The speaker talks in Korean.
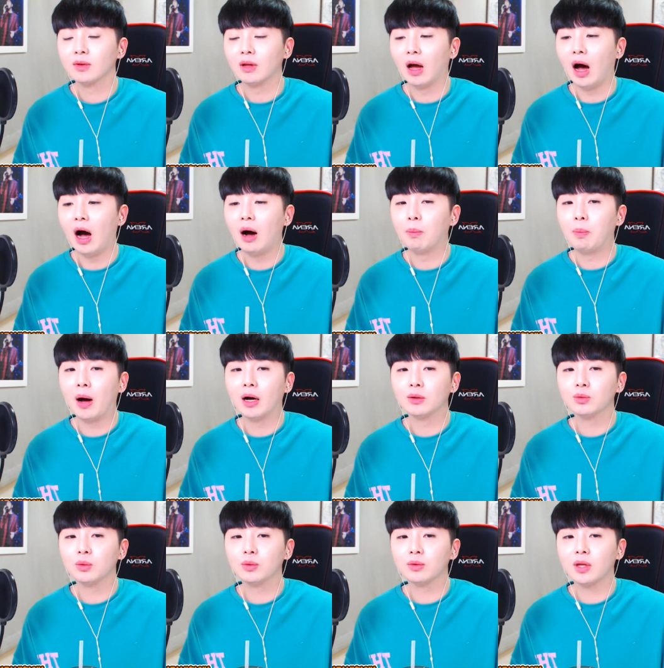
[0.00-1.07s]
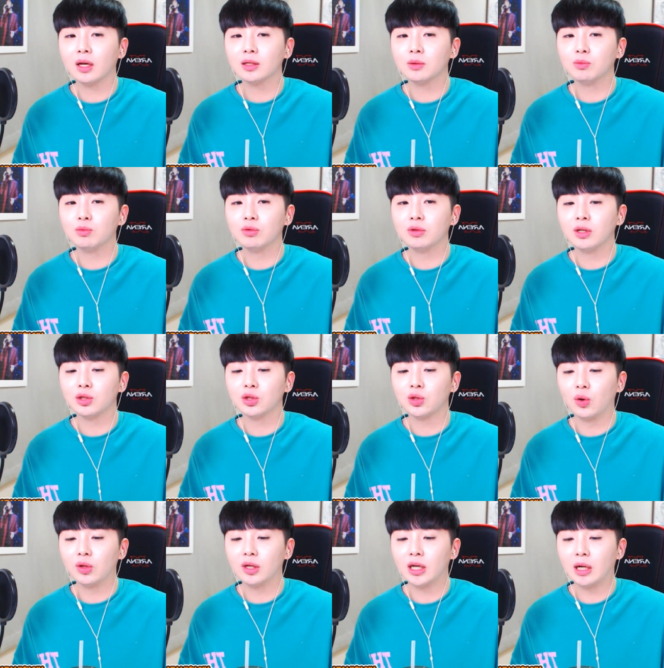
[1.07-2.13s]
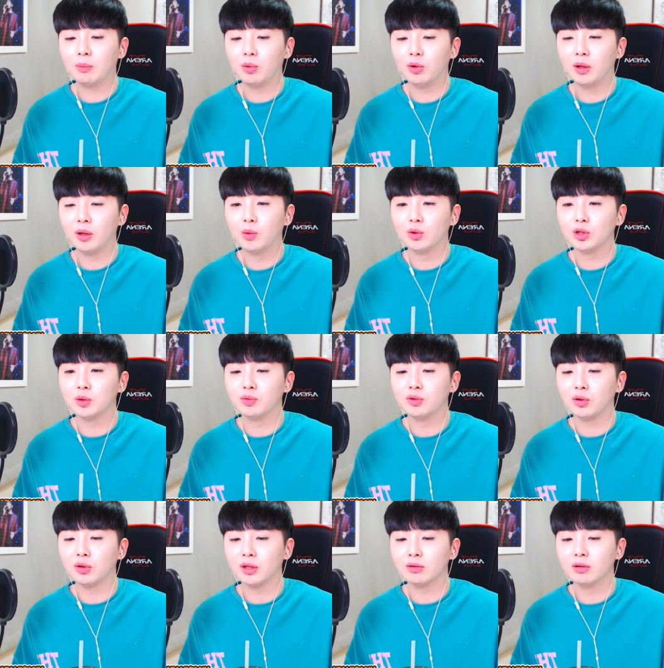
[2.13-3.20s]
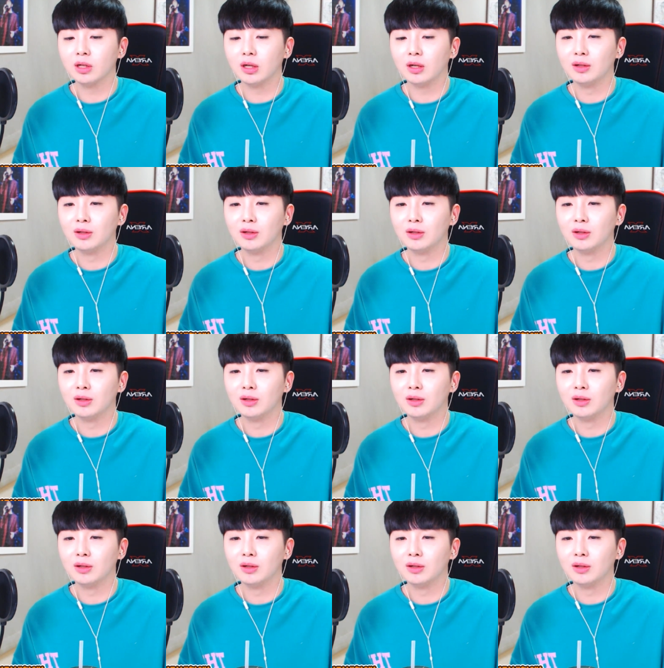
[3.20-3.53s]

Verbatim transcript: 아, 방송 타신 분이랑 전화를 한번 해보고 싶으셨다고요?